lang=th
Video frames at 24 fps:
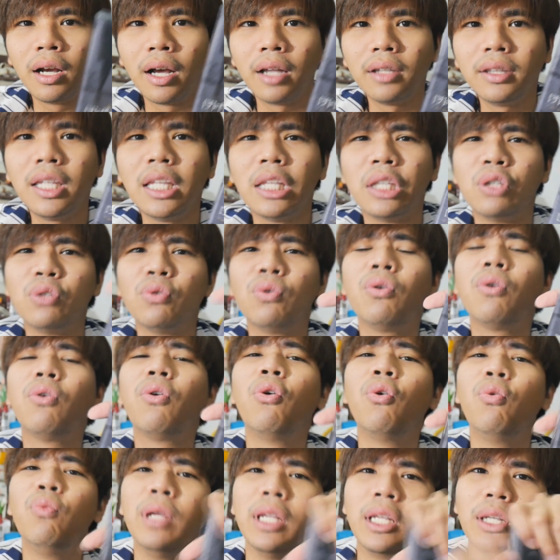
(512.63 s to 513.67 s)
ก็ติดช่วง
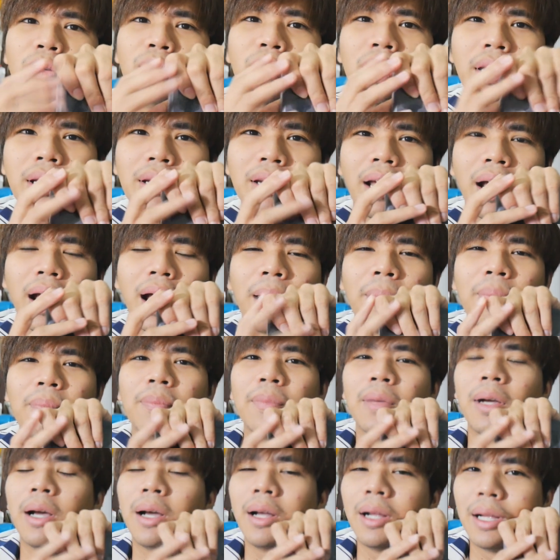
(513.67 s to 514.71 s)
โควิดด้วยนะครับ
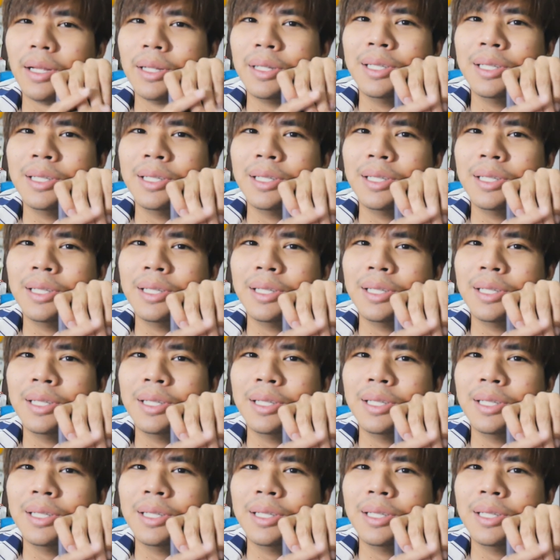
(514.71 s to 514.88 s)
ก็